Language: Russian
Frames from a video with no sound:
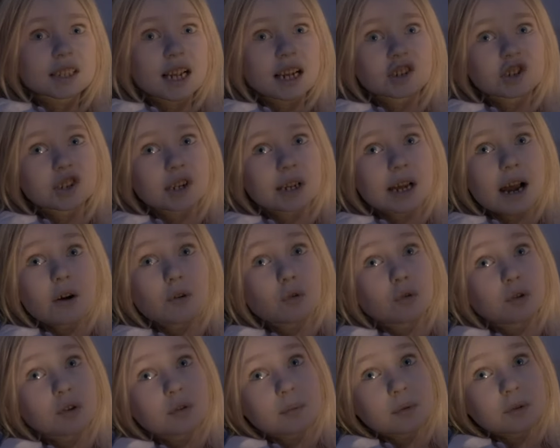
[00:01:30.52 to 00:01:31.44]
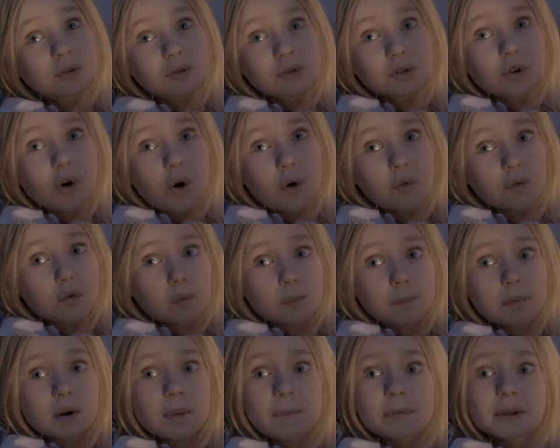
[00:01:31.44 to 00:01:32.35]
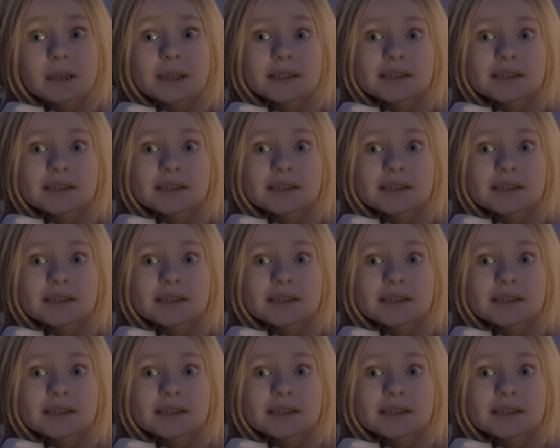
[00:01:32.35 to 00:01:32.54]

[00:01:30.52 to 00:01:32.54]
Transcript: Расскажи какую-нибудь новую про